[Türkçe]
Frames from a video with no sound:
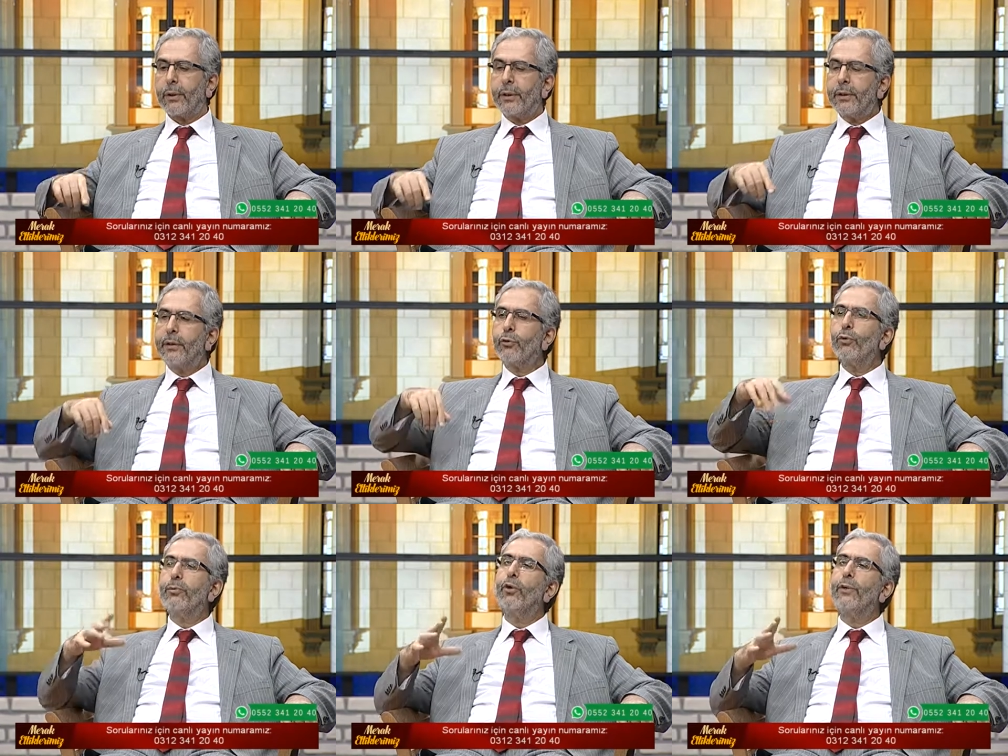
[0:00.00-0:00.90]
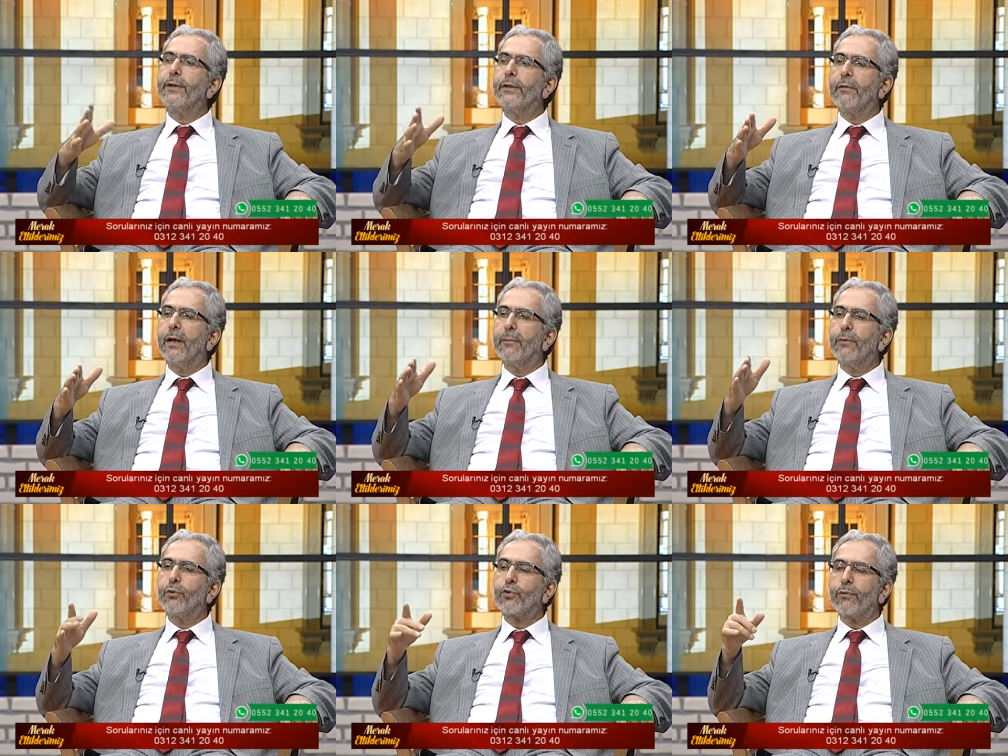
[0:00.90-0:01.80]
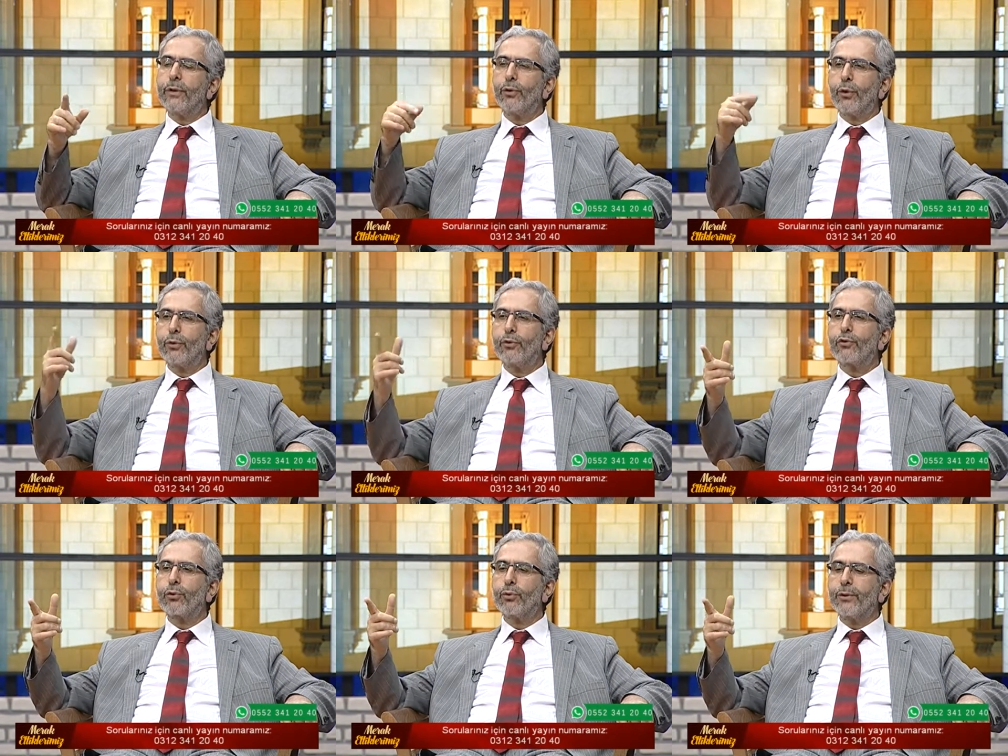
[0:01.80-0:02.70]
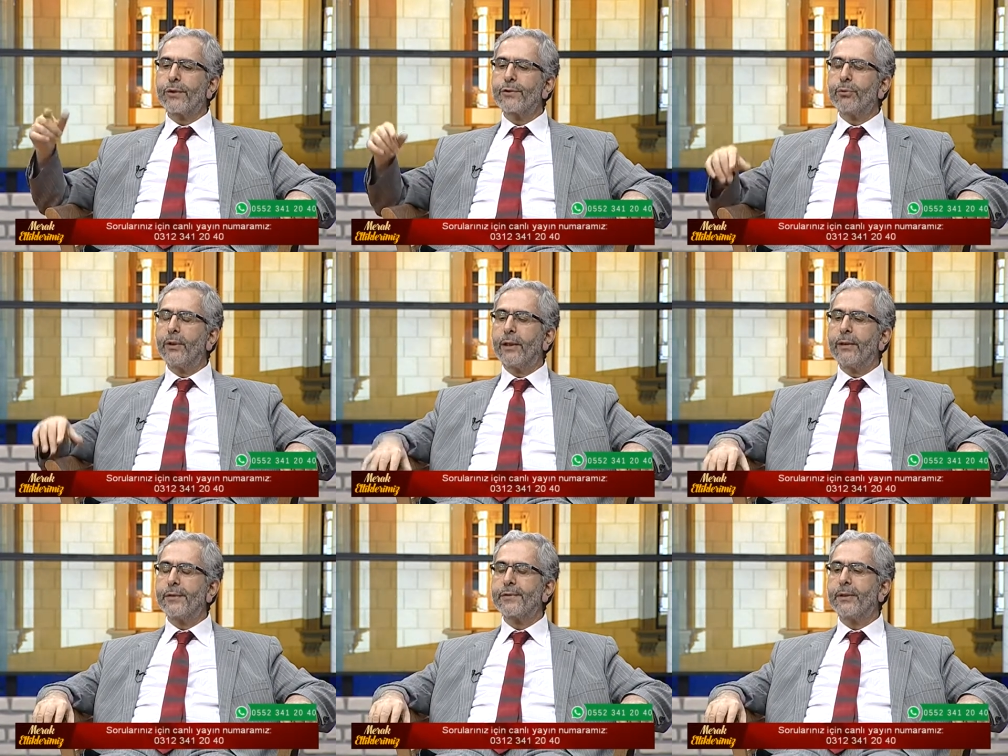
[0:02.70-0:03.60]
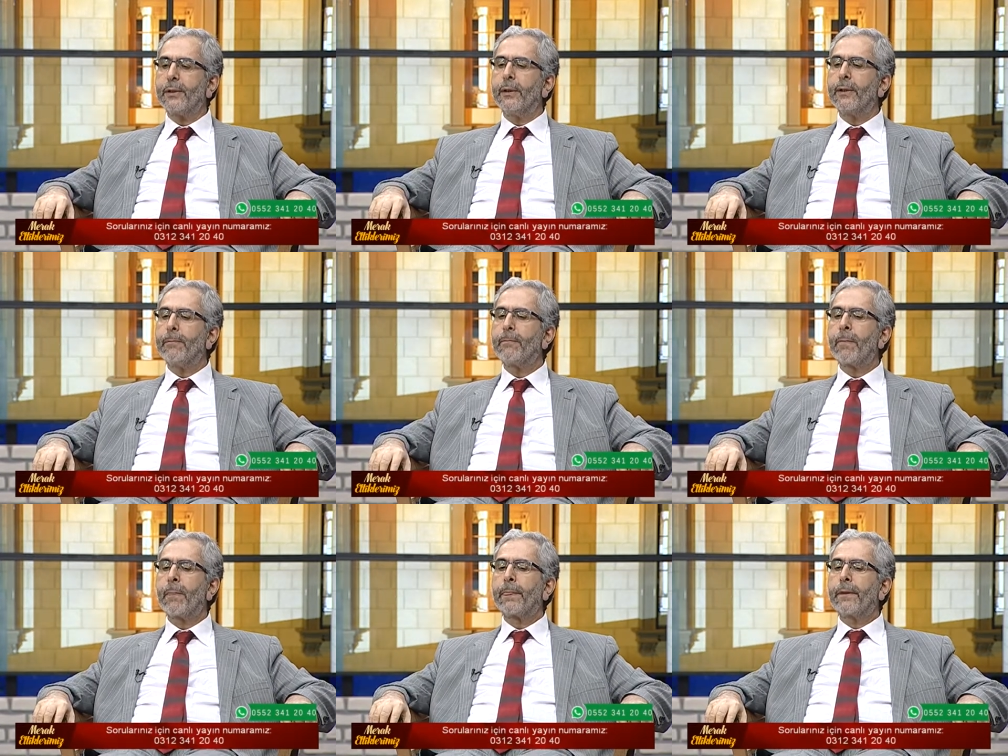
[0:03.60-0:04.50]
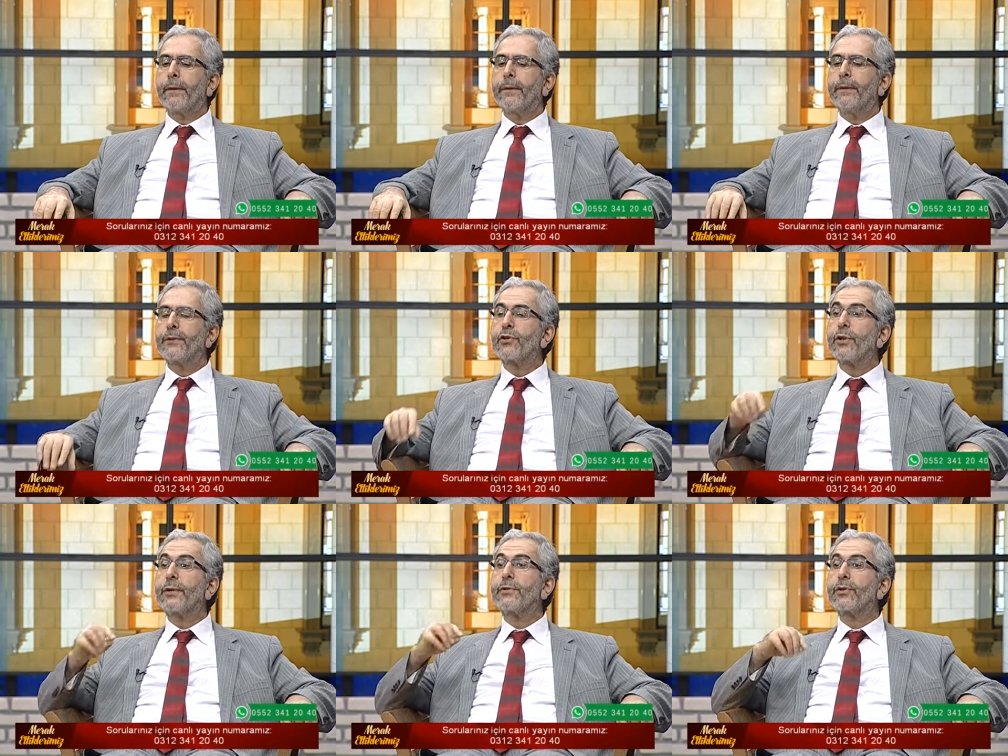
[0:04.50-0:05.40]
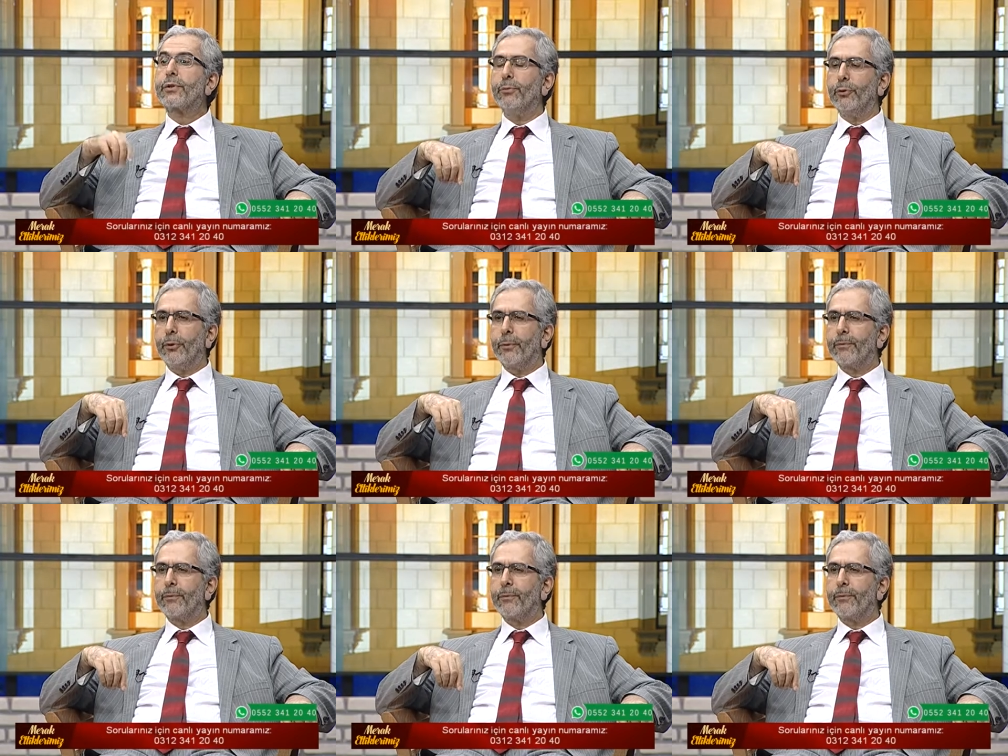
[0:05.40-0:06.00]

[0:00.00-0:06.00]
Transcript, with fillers: İki gün böyle devam. Üç ve dördüncü gün Resulullah Aleyhisselam e, dışarı çıkmıyor.